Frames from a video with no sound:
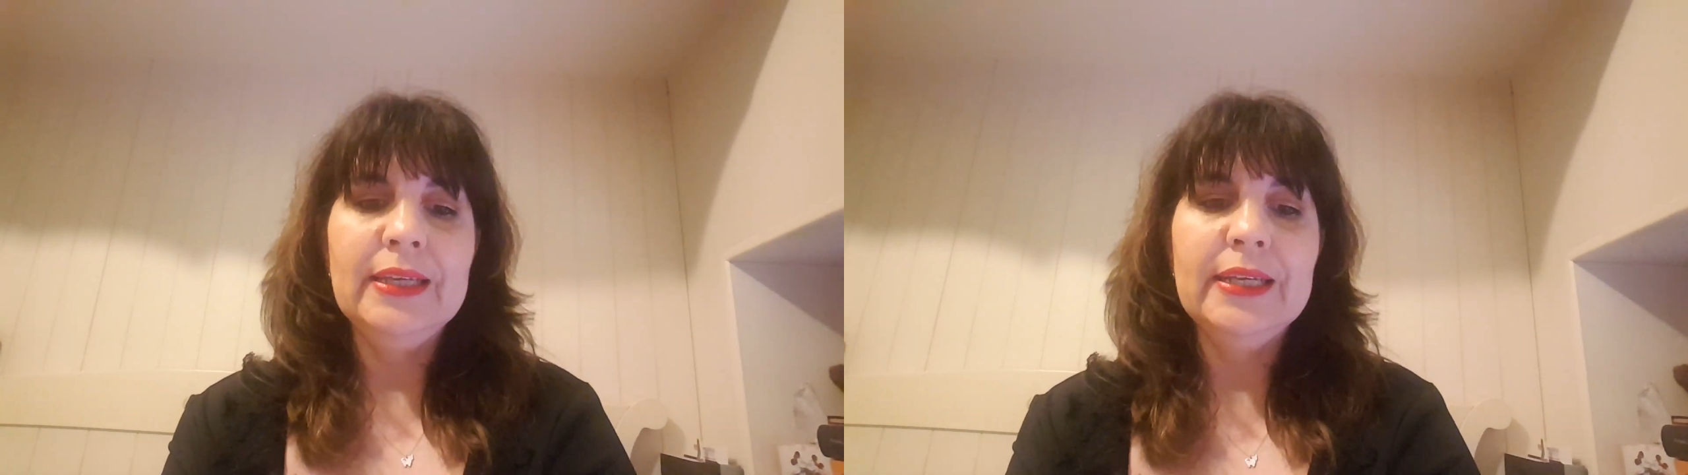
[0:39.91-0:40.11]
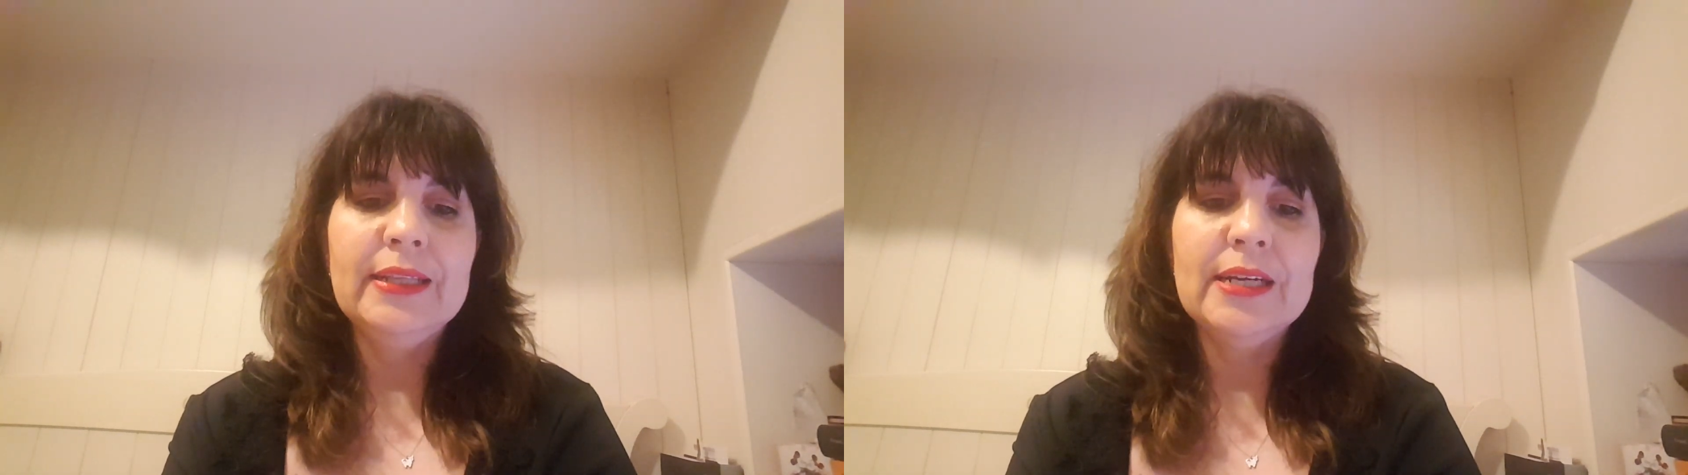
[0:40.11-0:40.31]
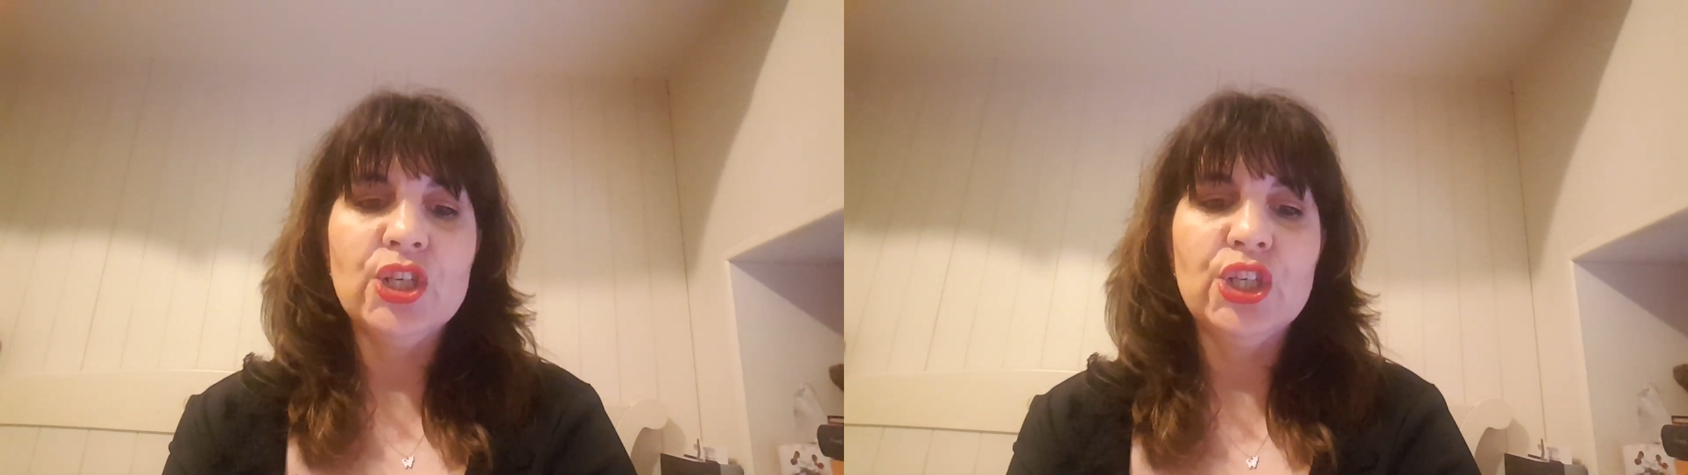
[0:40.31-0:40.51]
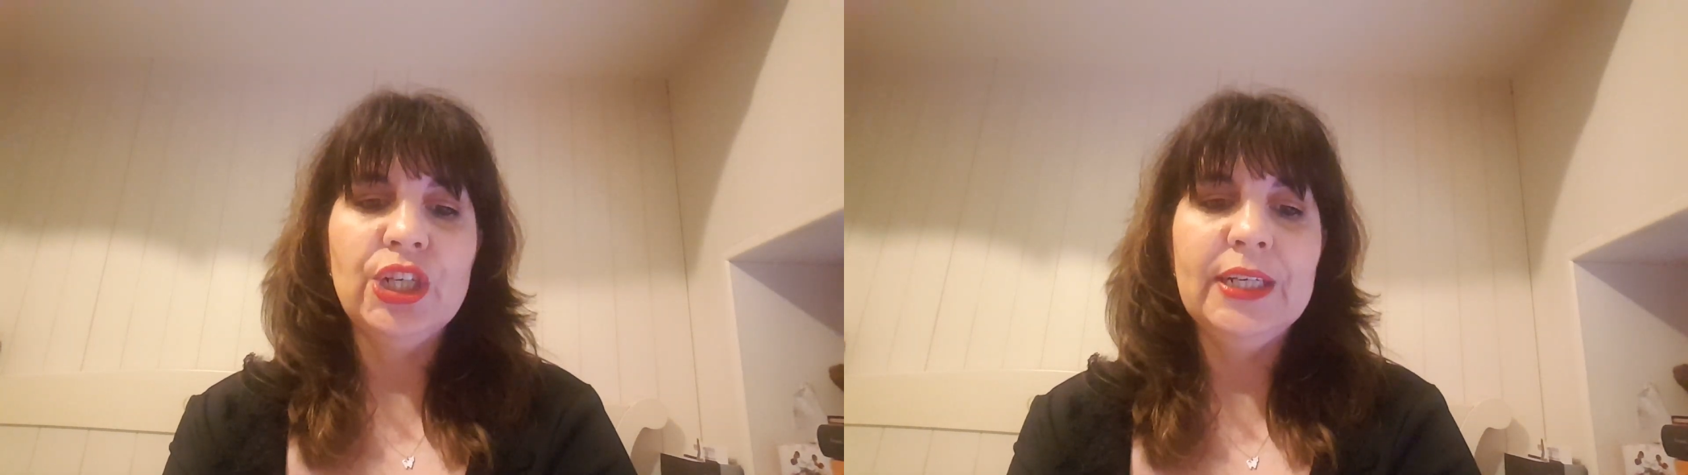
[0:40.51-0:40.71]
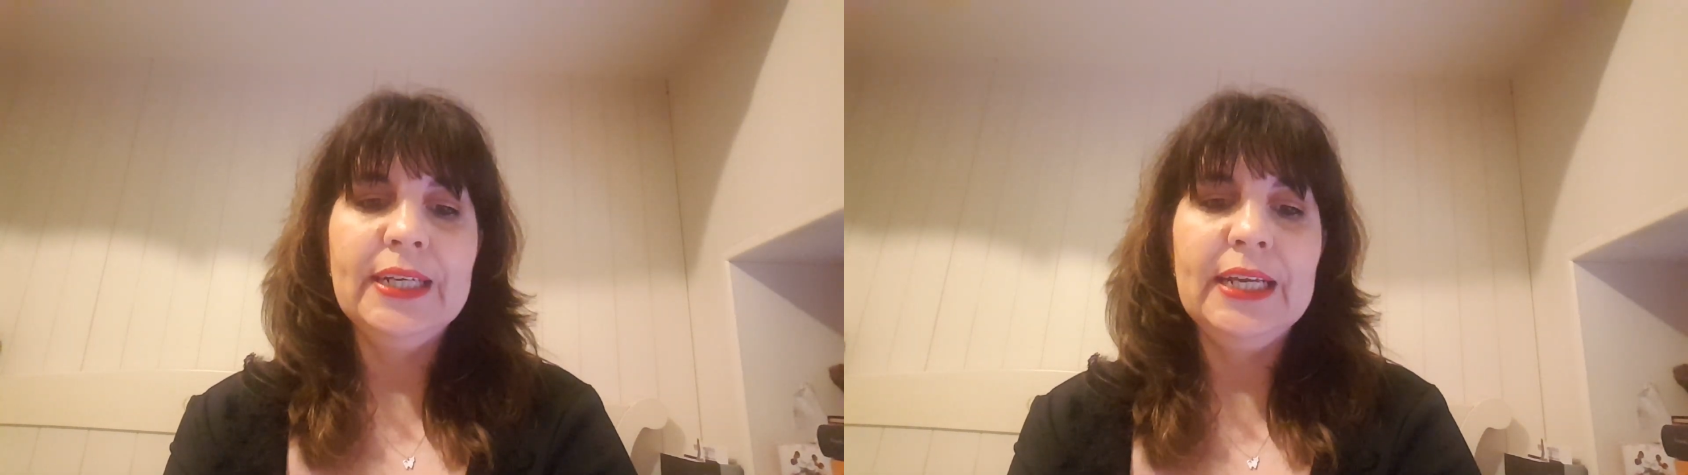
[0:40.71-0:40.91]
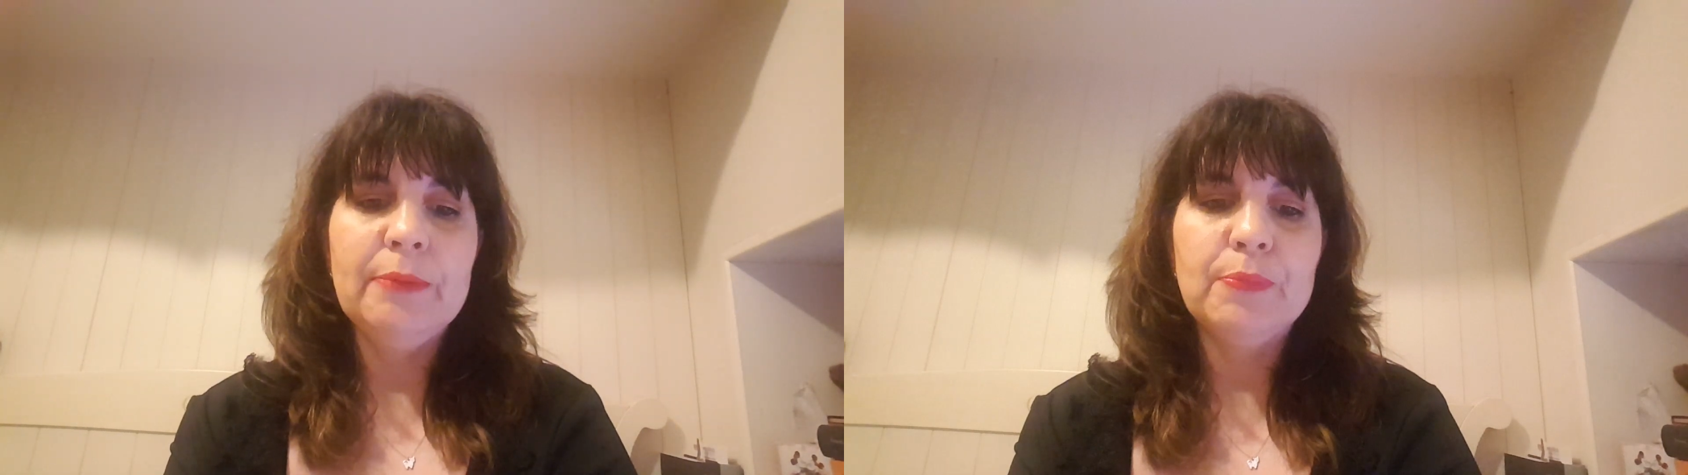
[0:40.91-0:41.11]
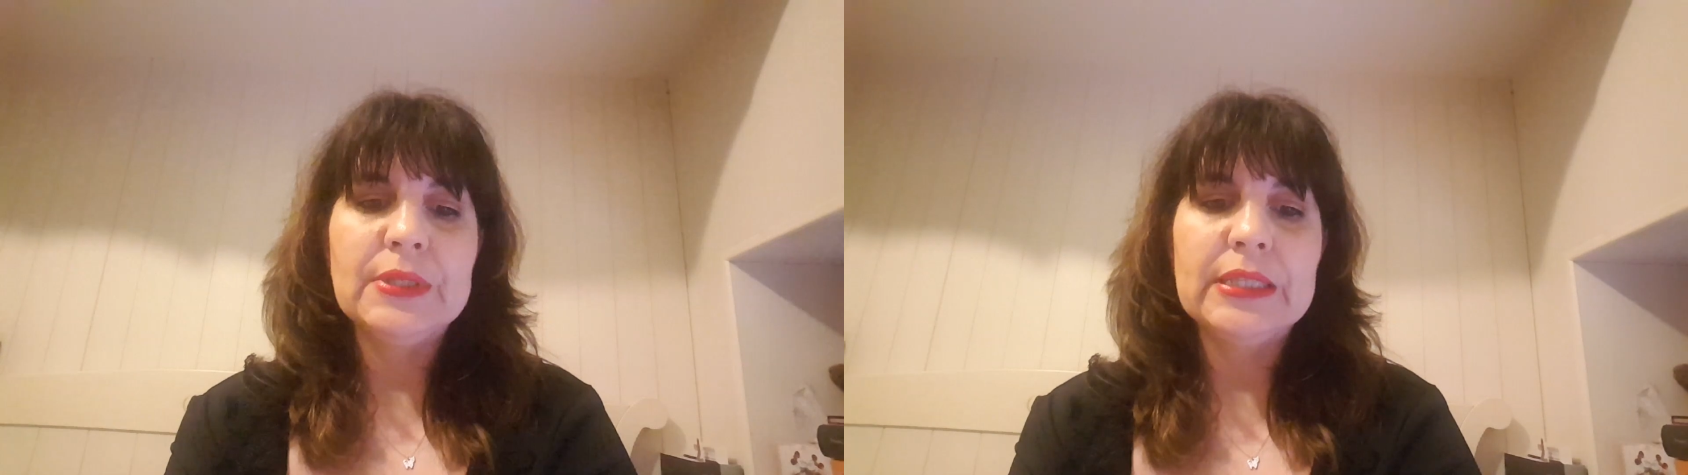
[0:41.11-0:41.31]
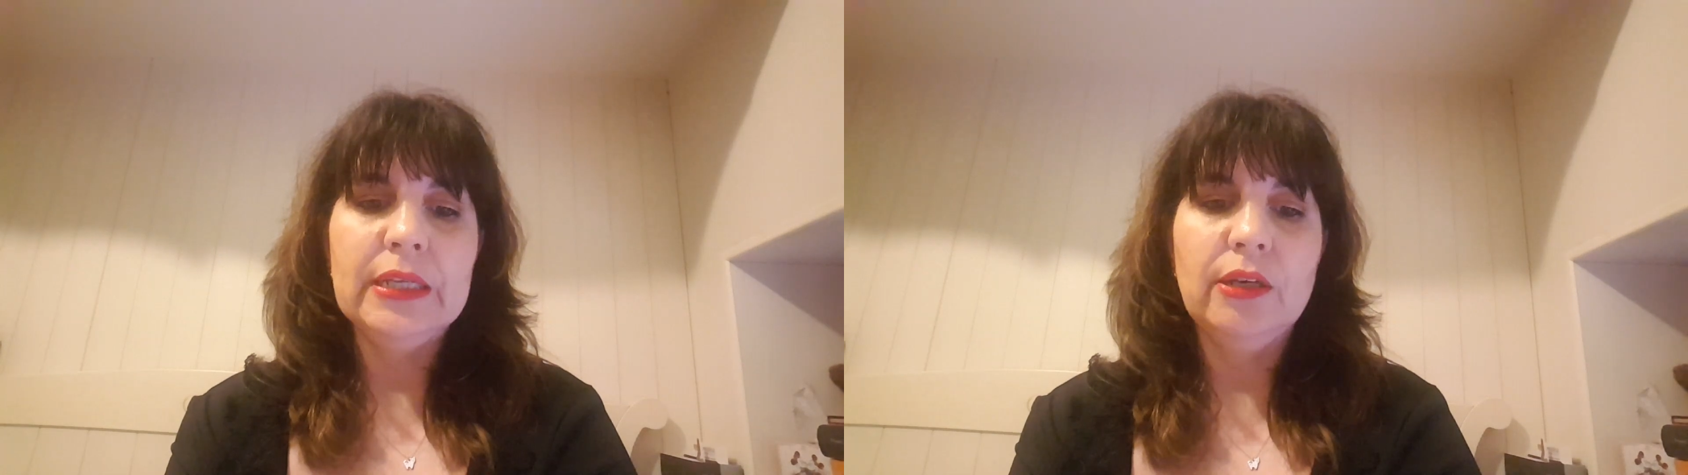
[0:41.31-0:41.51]
Hydra Shiny Lip
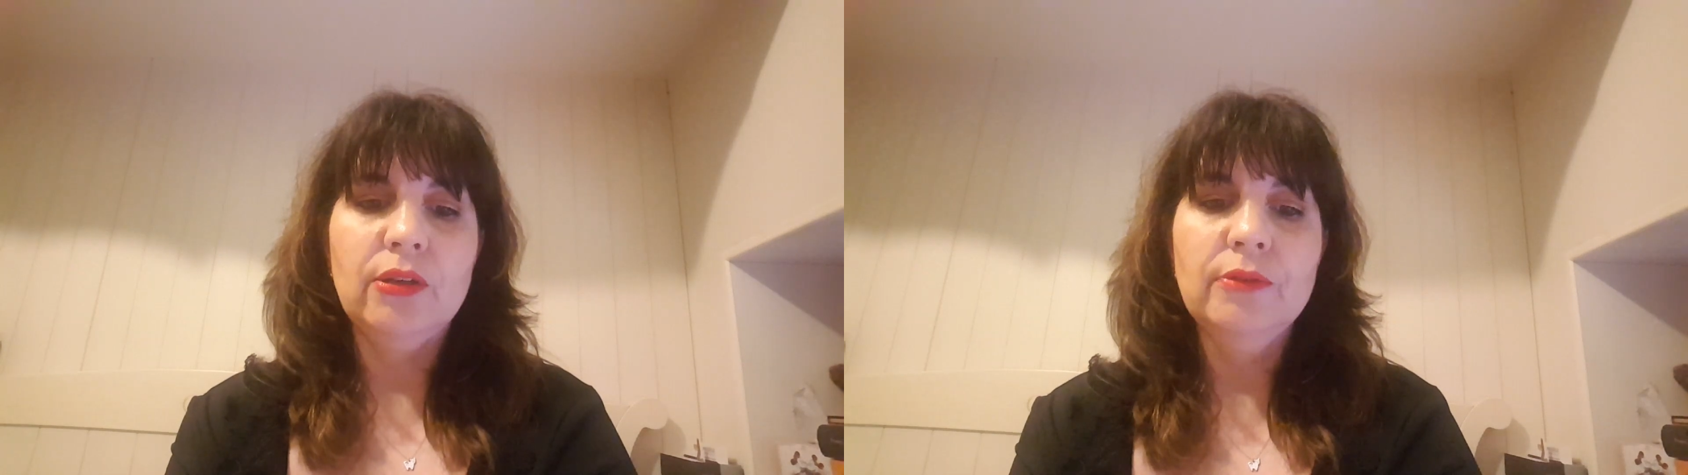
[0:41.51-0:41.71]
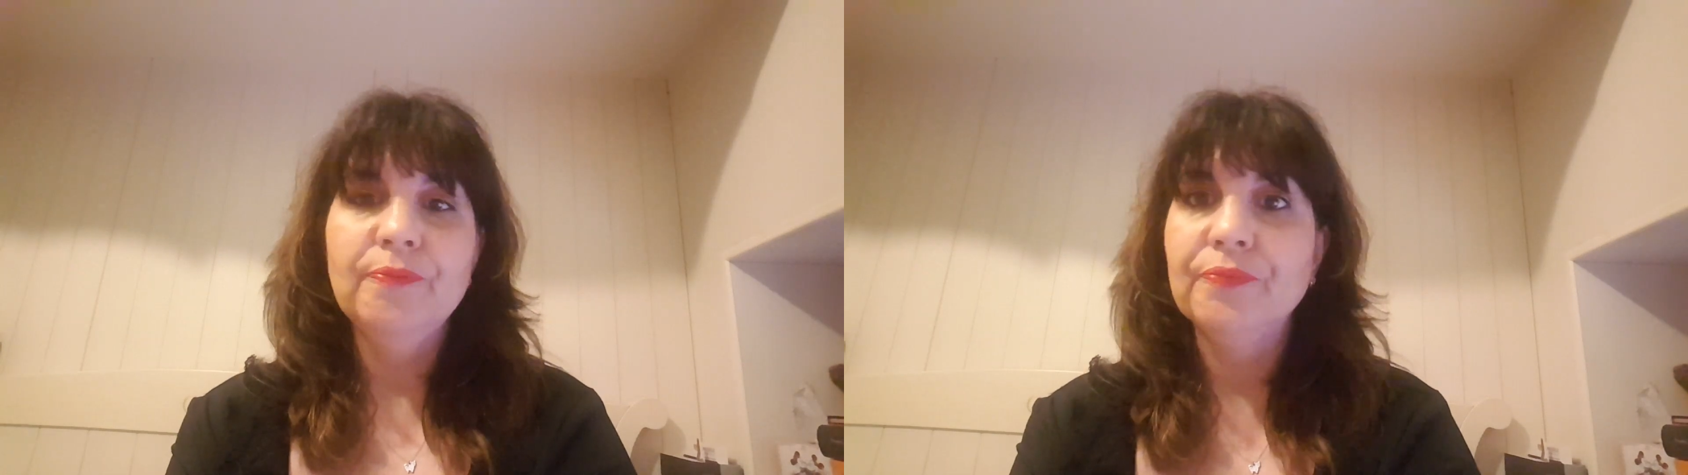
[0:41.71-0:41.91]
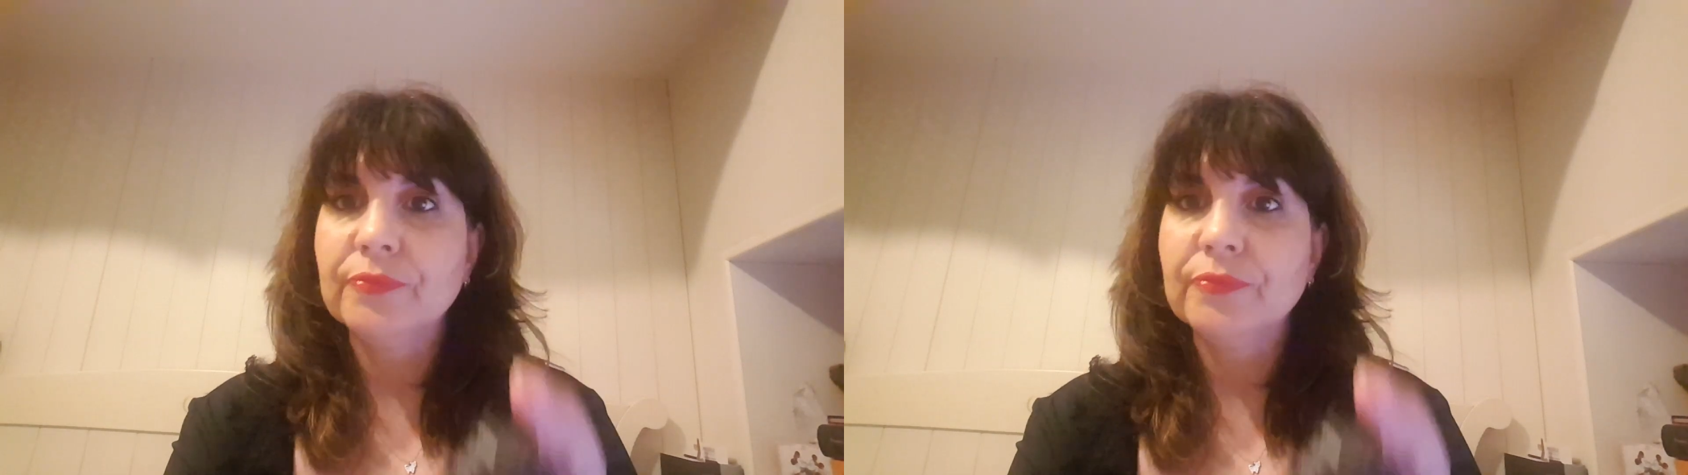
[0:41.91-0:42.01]
Stilo.